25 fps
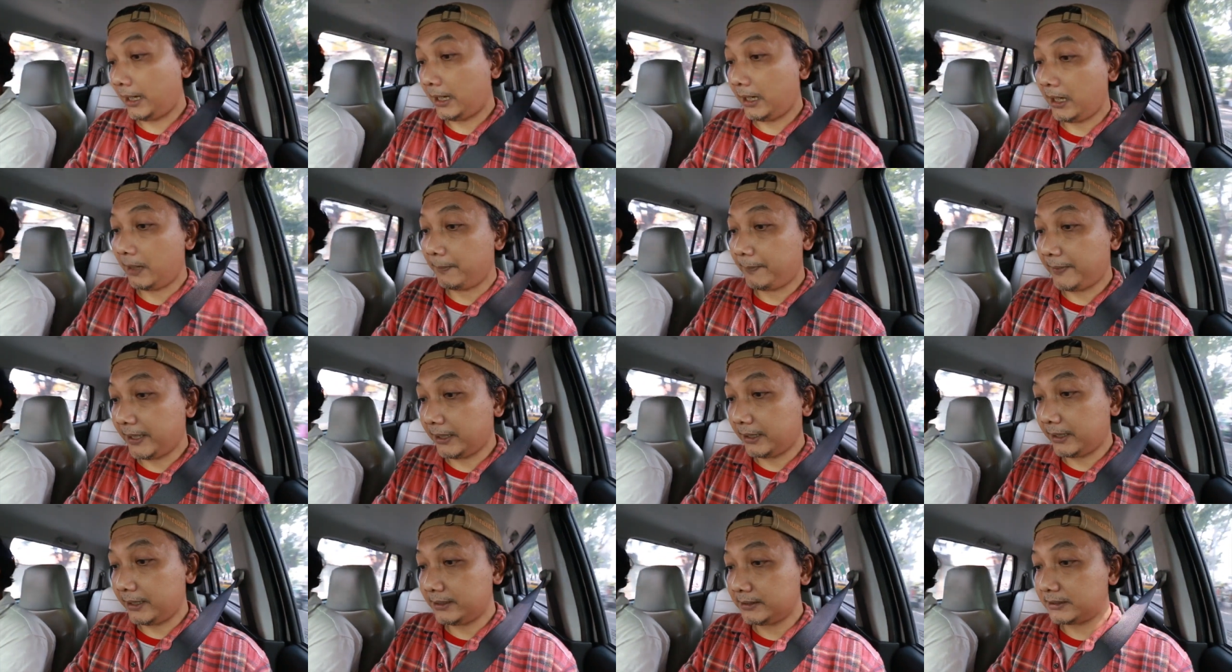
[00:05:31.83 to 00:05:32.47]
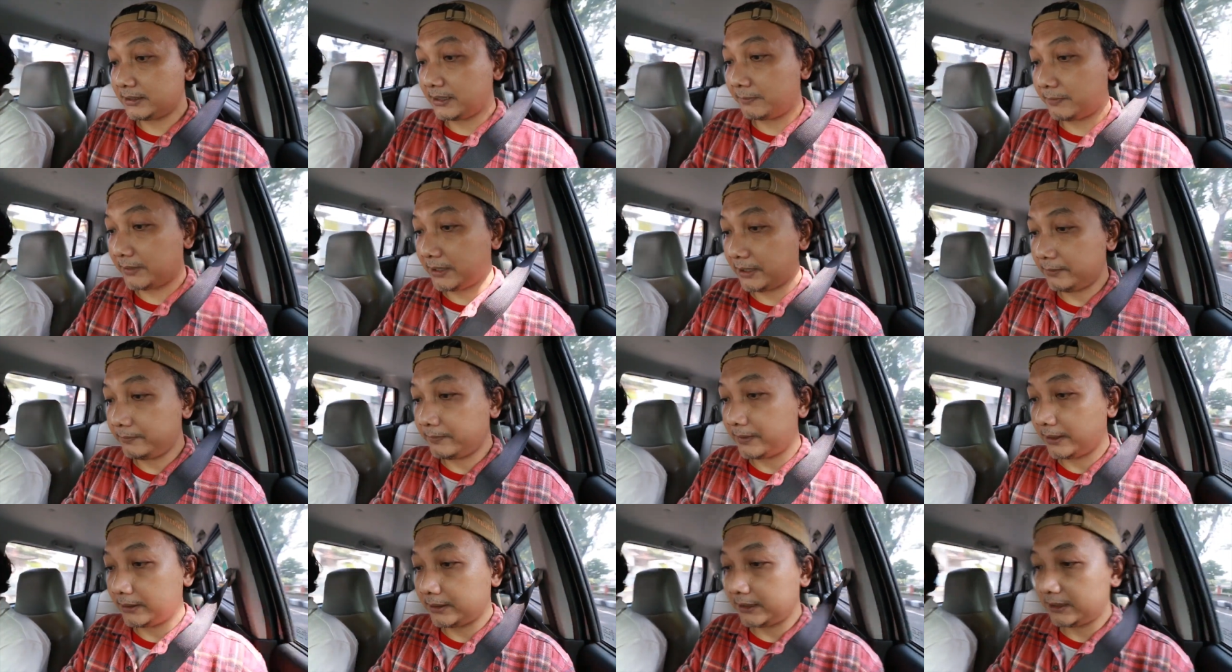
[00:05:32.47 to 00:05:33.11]
apakah
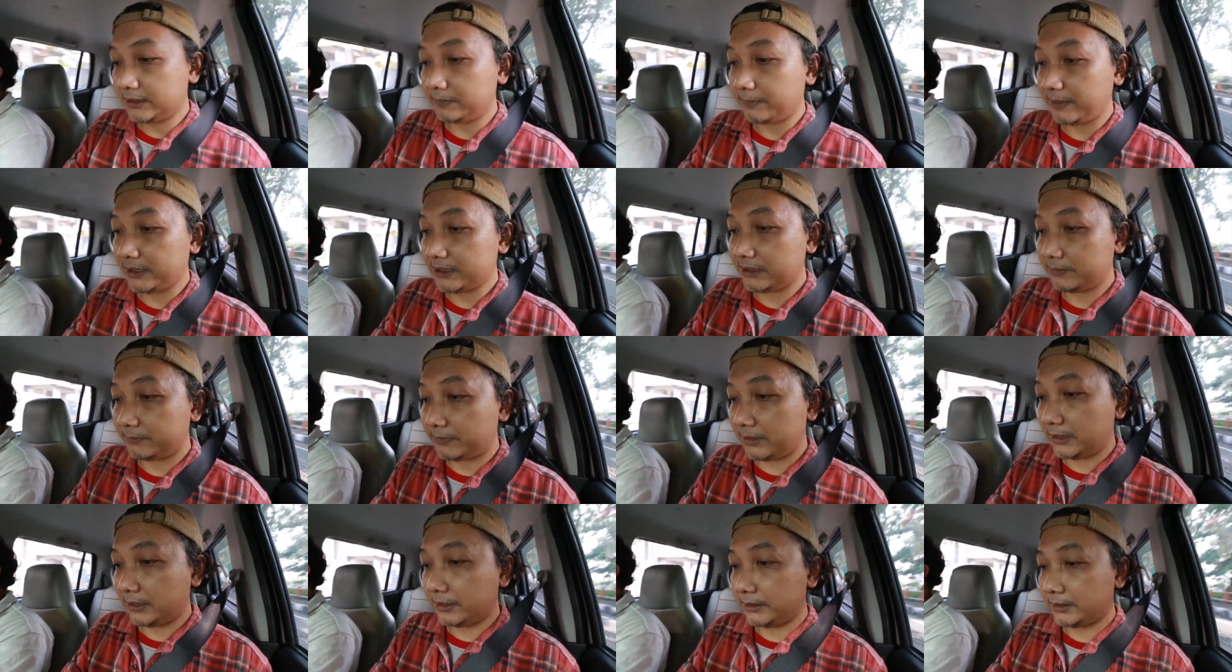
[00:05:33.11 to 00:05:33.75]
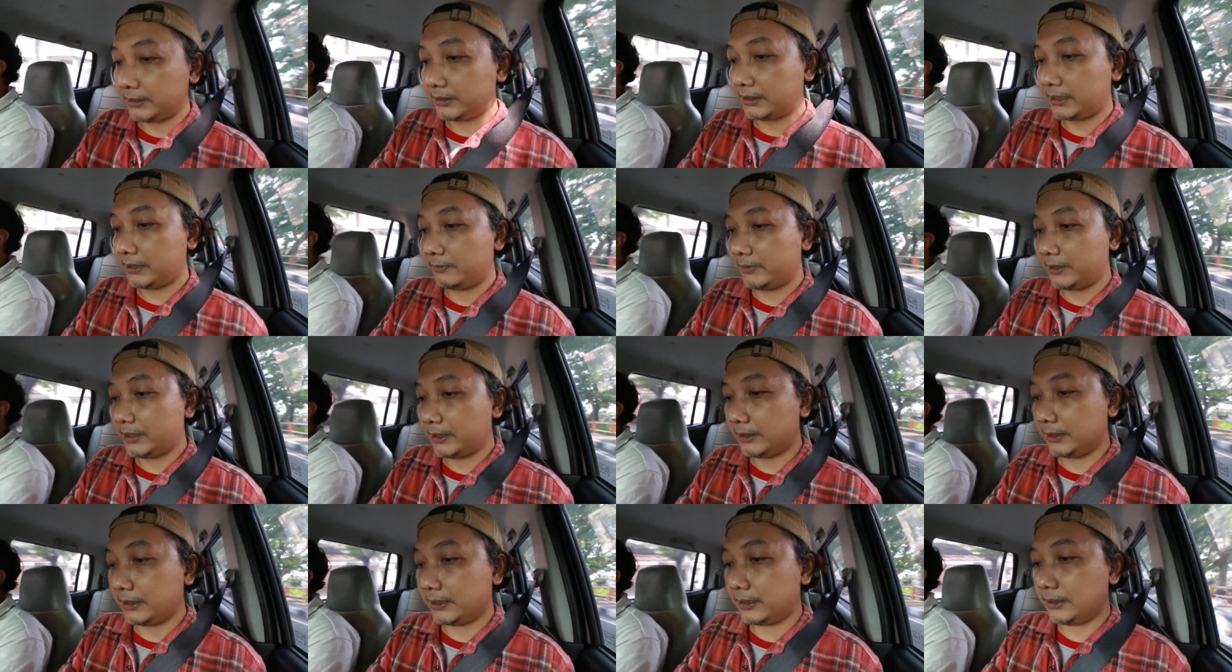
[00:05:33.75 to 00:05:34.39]
sama batas maksimal ketika
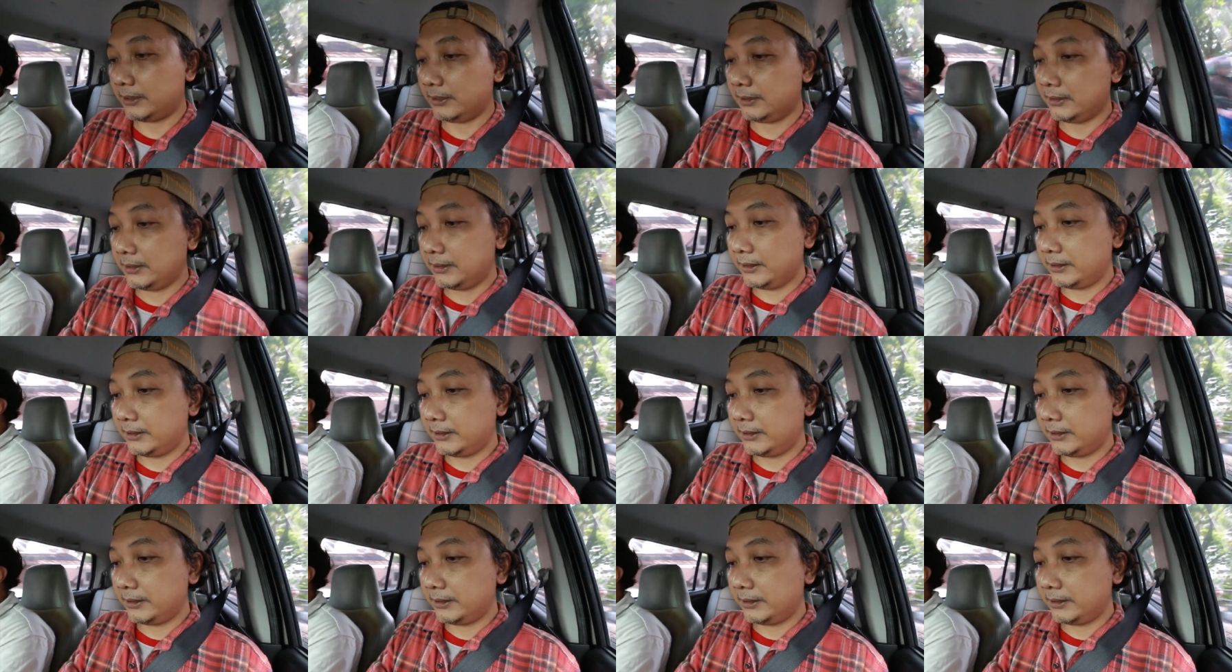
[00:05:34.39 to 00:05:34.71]
berada